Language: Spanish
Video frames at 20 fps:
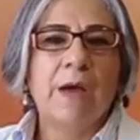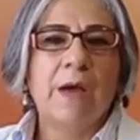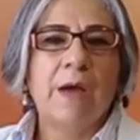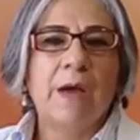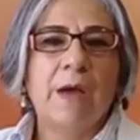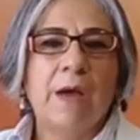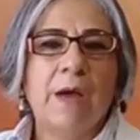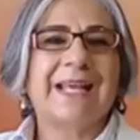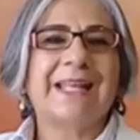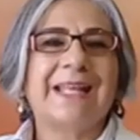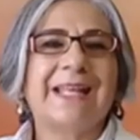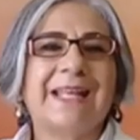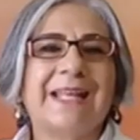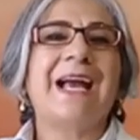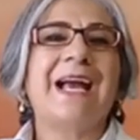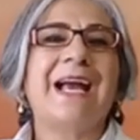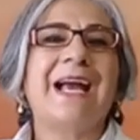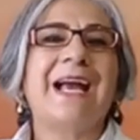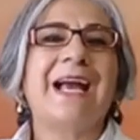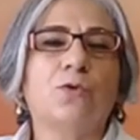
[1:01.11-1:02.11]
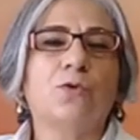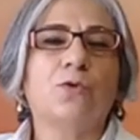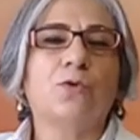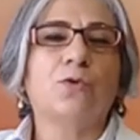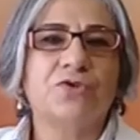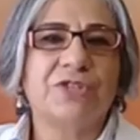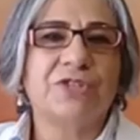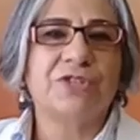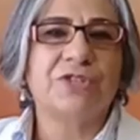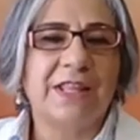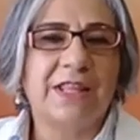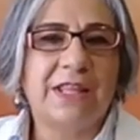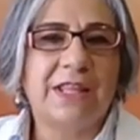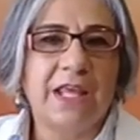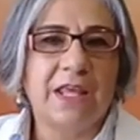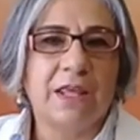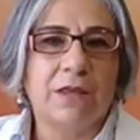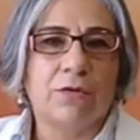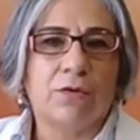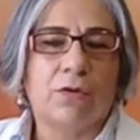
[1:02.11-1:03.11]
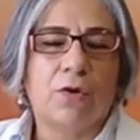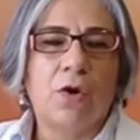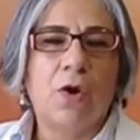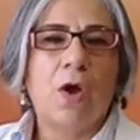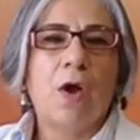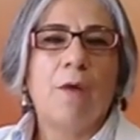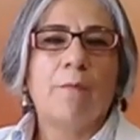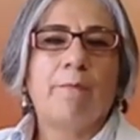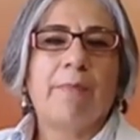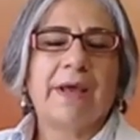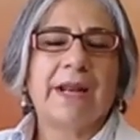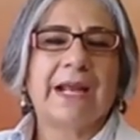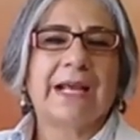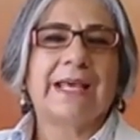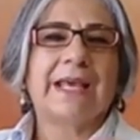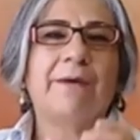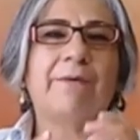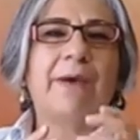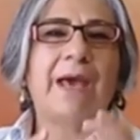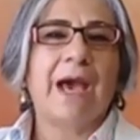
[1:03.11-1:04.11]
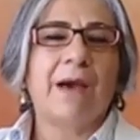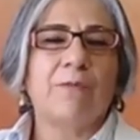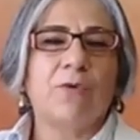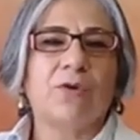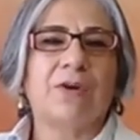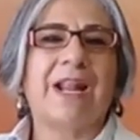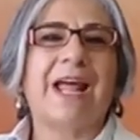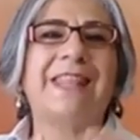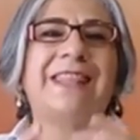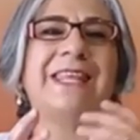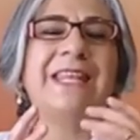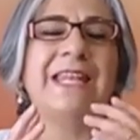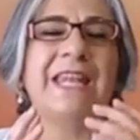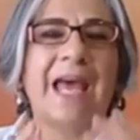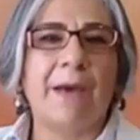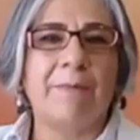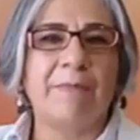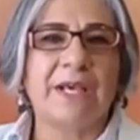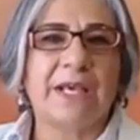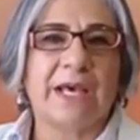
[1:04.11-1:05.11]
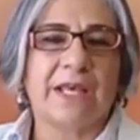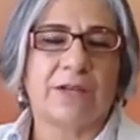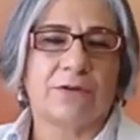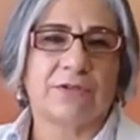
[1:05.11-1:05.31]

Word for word: para que tengan algún sentido, para que veamos la dinámica de